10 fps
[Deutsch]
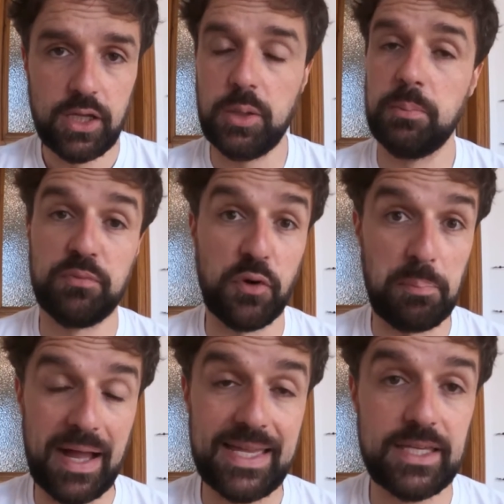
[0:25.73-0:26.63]
im
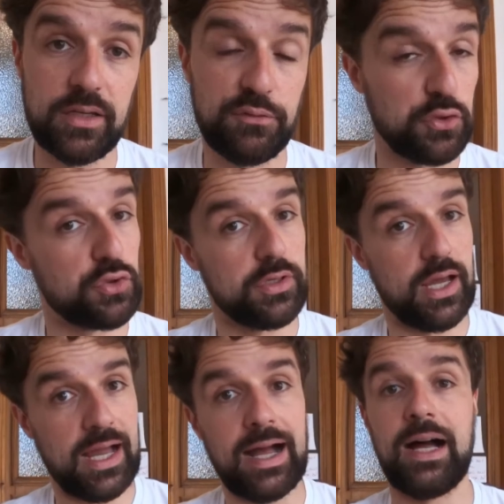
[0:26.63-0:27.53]
Vorbeigehen für so
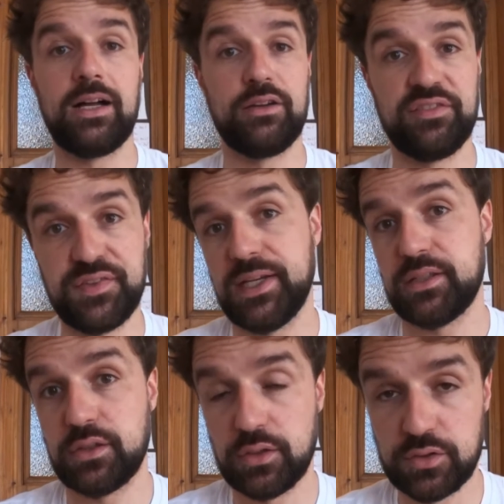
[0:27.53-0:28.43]
einen
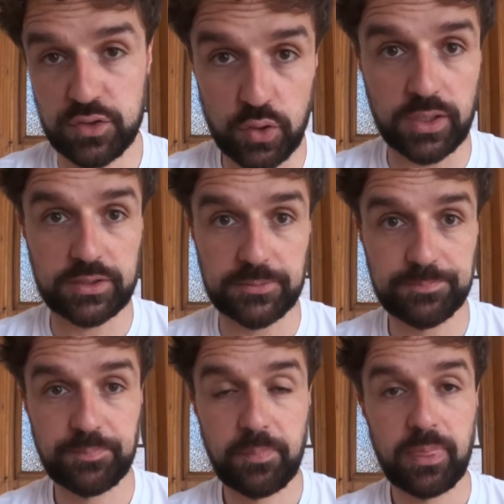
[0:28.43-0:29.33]
Aha-Effekt sorgt.